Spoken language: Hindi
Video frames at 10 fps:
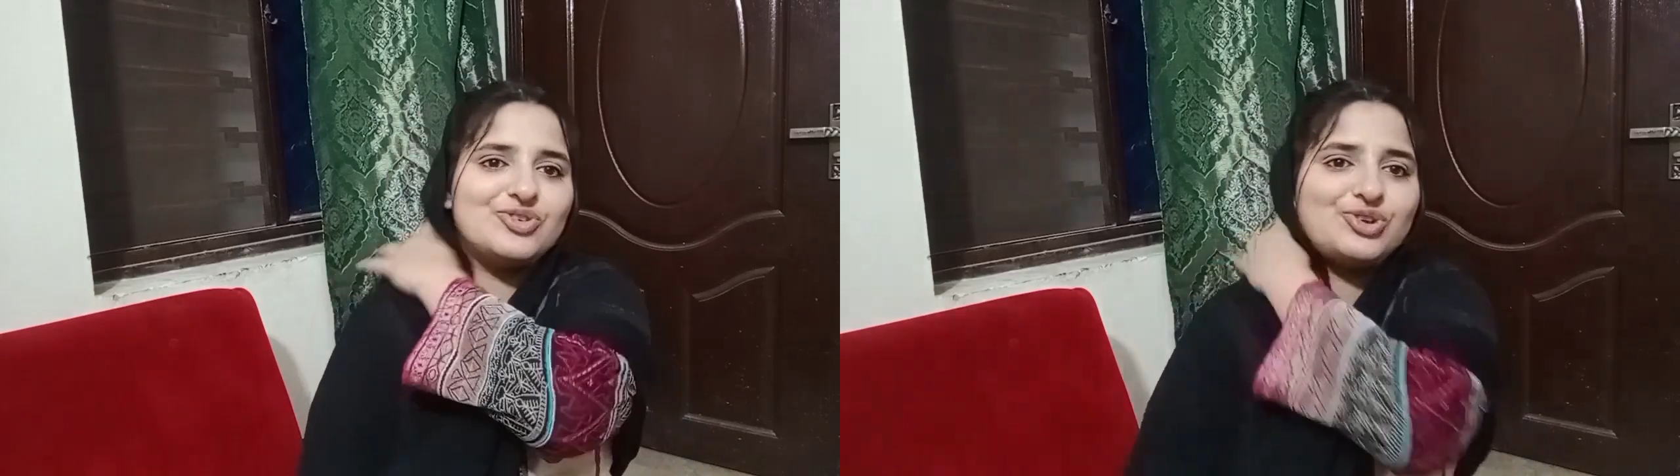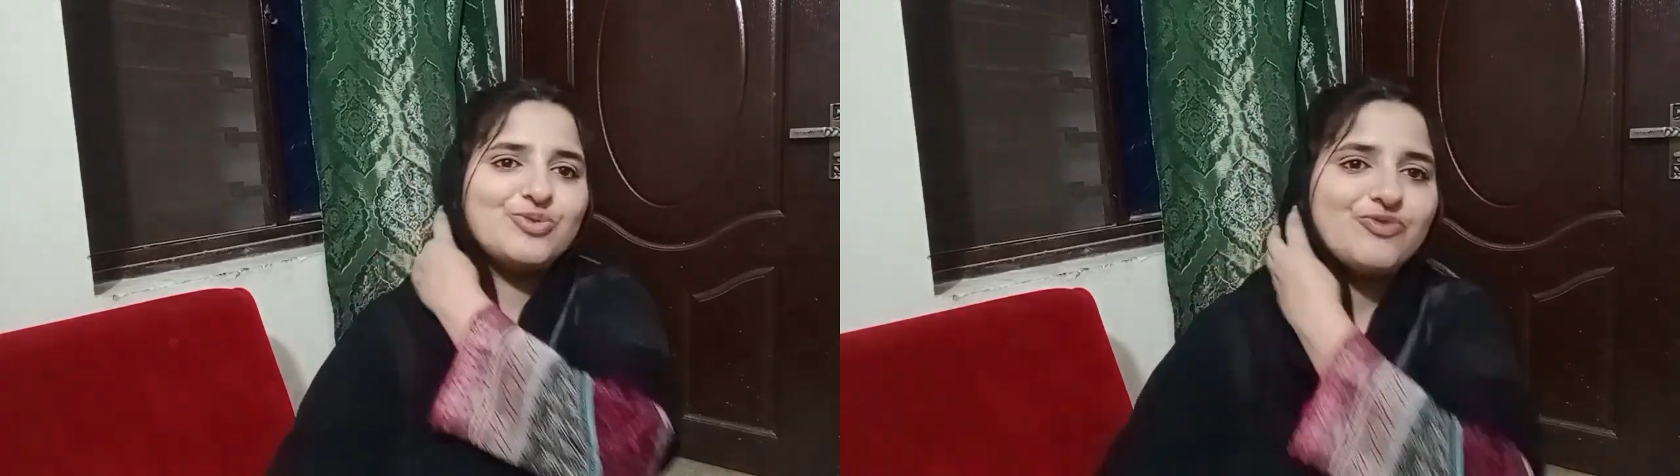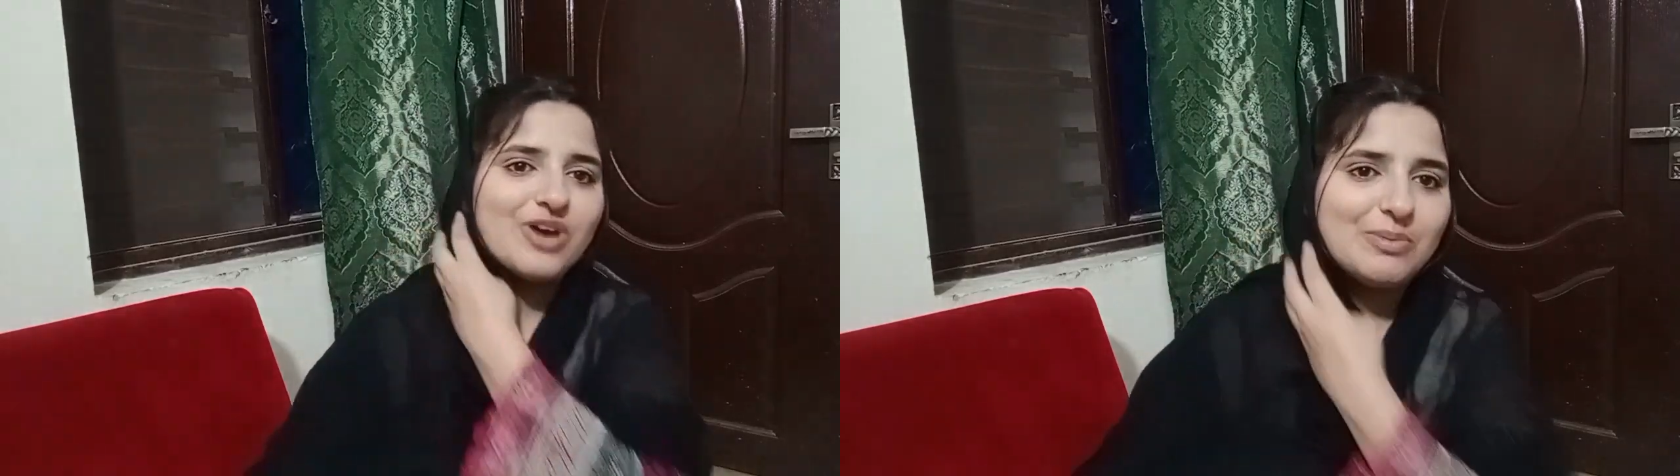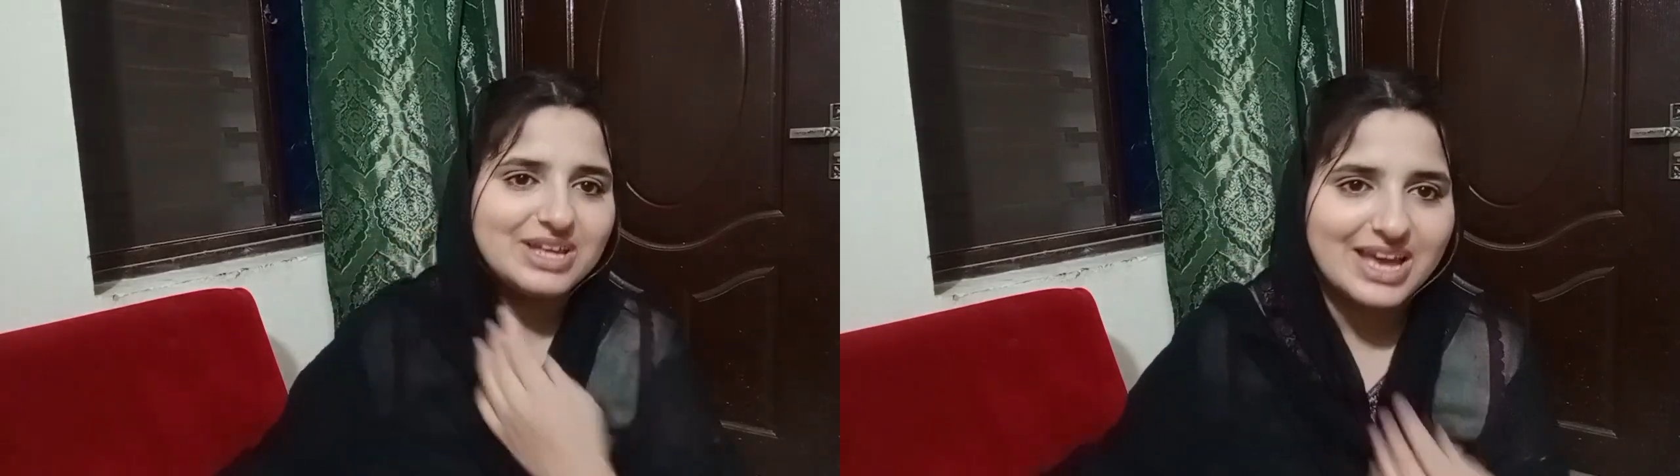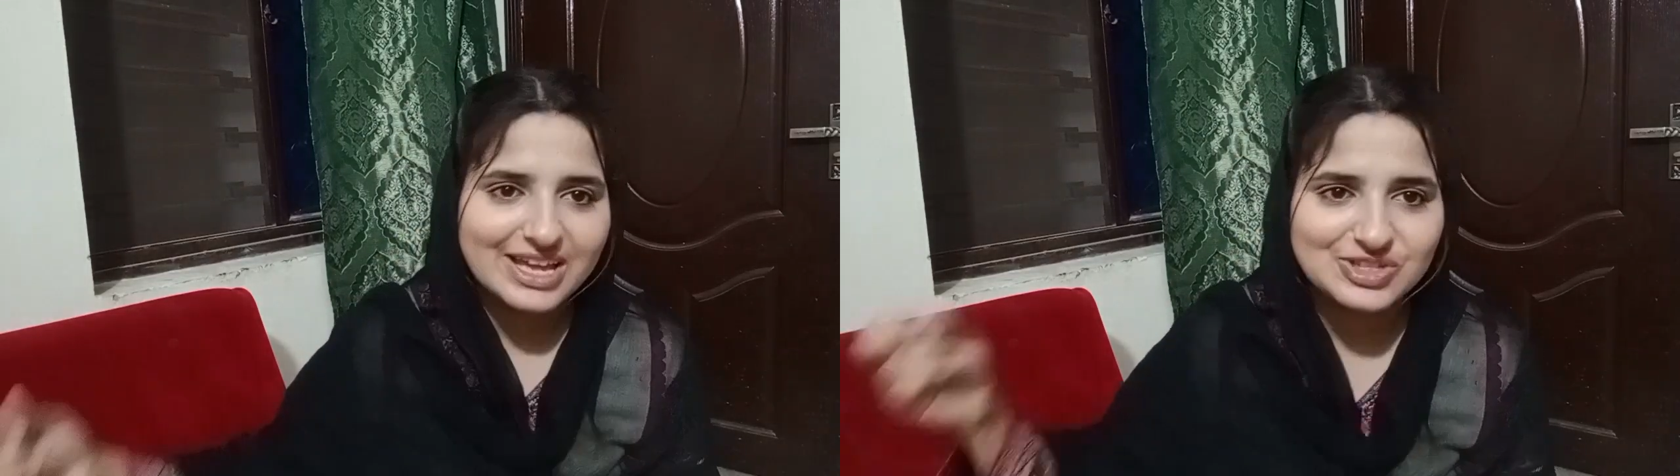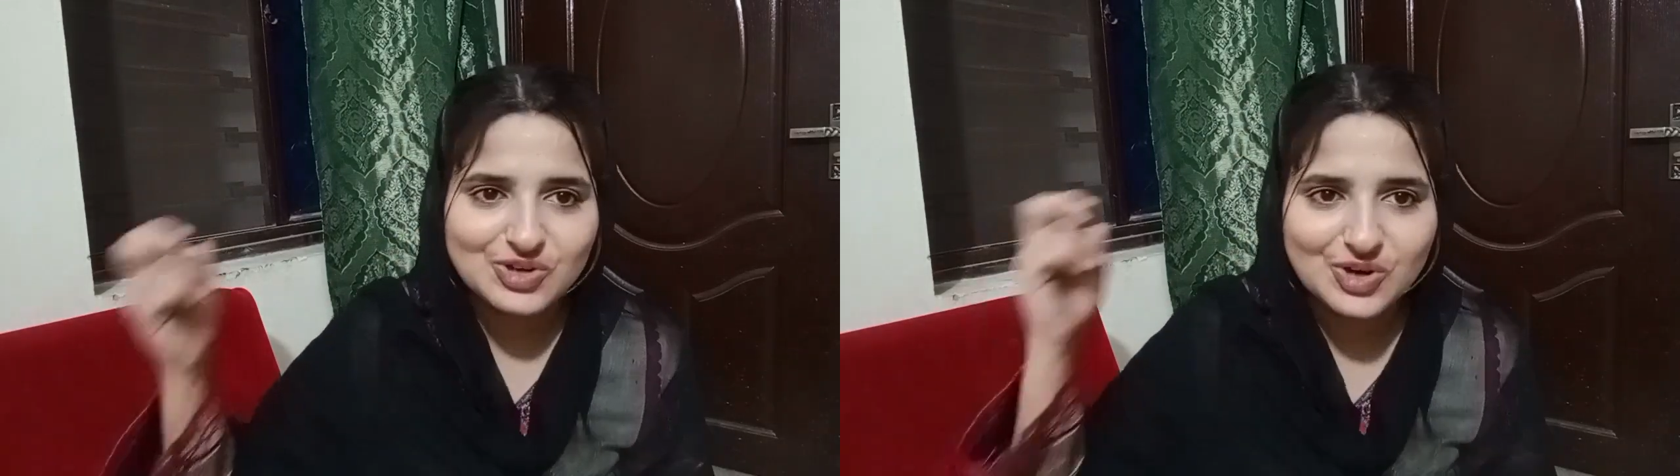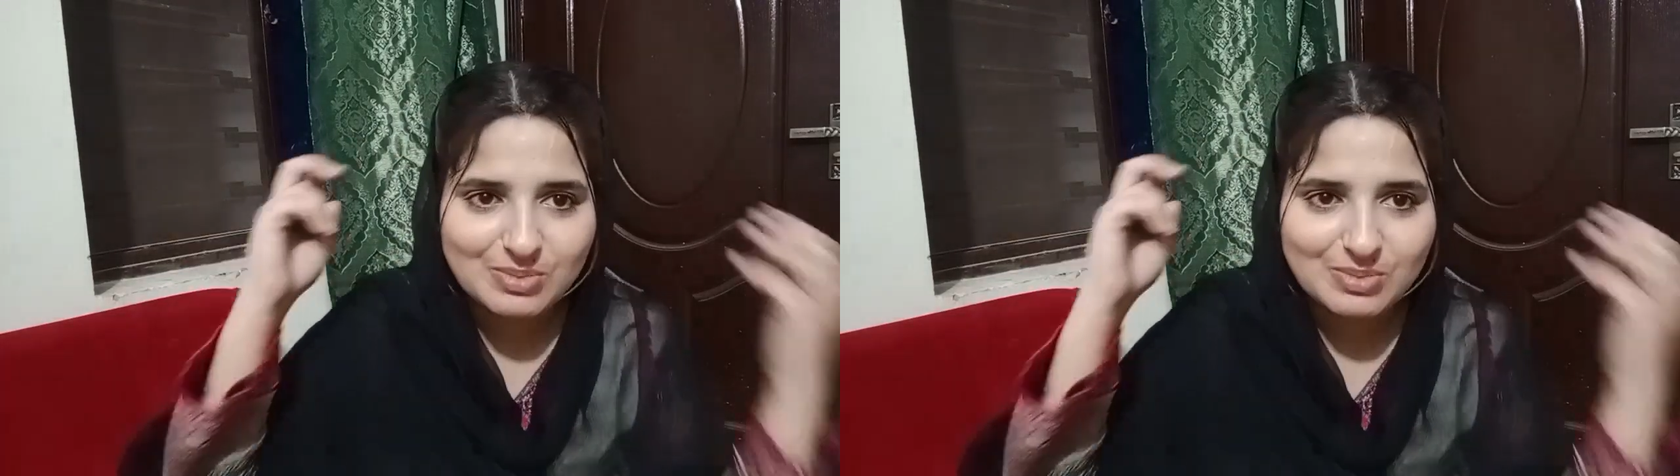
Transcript: यूट्यूब फैमिली है जो